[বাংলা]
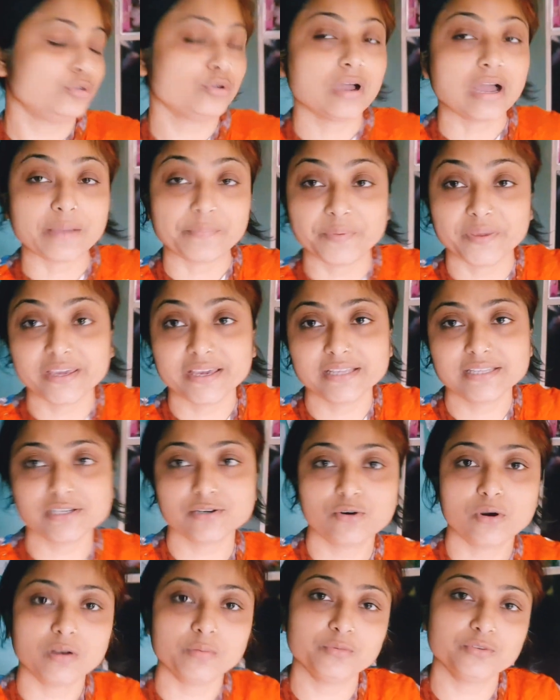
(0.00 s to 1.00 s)
হাঁপিয়ে গেছি
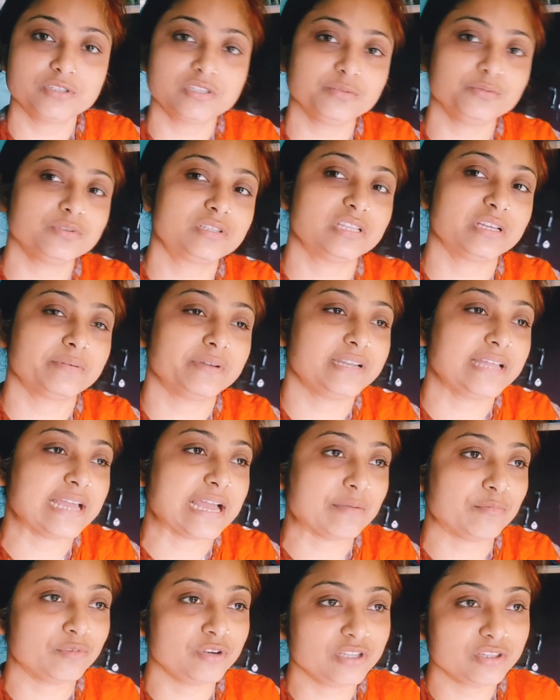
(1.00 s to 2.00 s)
ঘর মুছতে মুছতে মানে
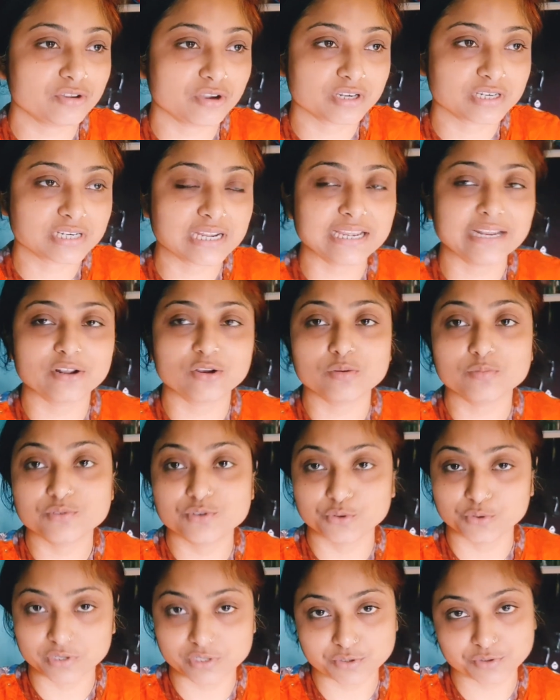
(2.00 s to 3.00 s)
এমনই দশা এরকম
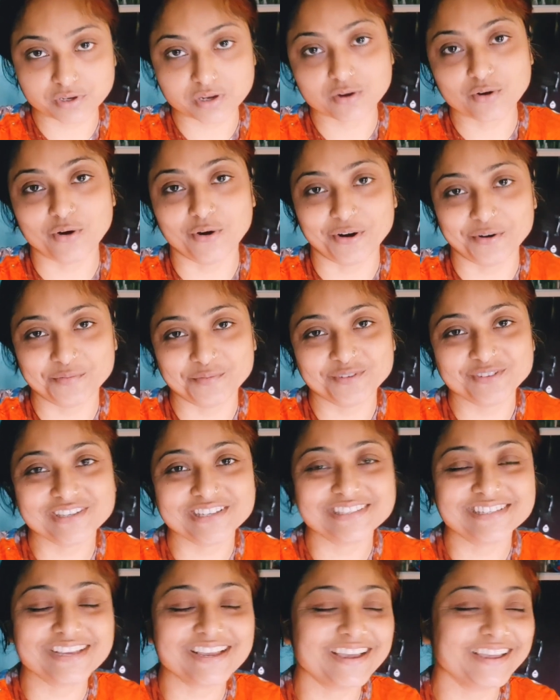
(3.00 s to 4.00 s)
ঝুঁকে ঝুঁকে ঘর মোছা
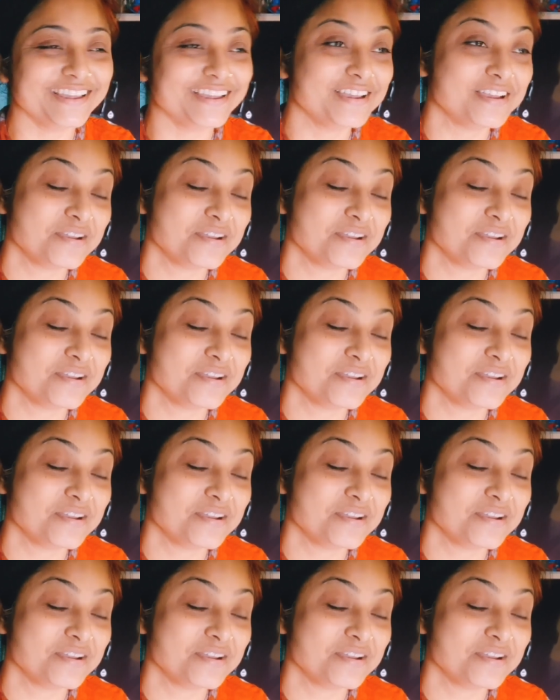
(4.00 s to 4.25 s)
যায়